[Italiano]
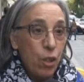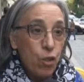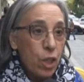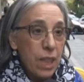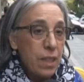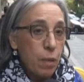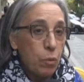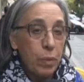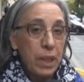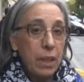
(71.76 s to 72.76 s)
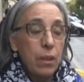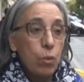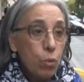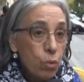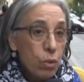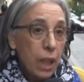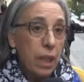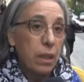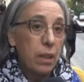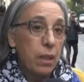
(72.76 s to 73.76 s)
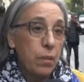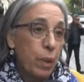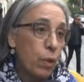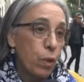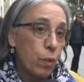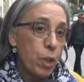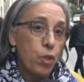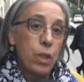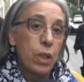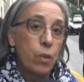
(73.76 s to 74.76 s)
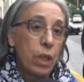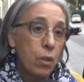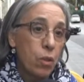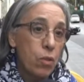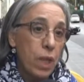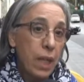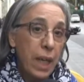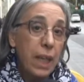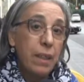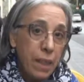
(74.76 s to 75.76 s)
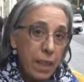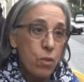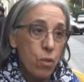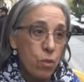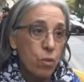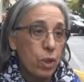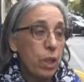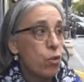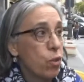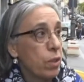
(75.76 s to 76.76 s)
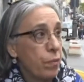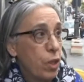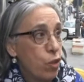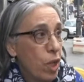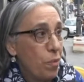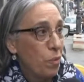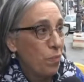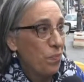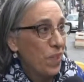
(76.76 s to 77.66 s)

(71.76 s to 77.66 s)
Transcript: noi ce la stiamo mettendo tutta però voglio precisare una cosa, è il terzo sorteggio che facciamo.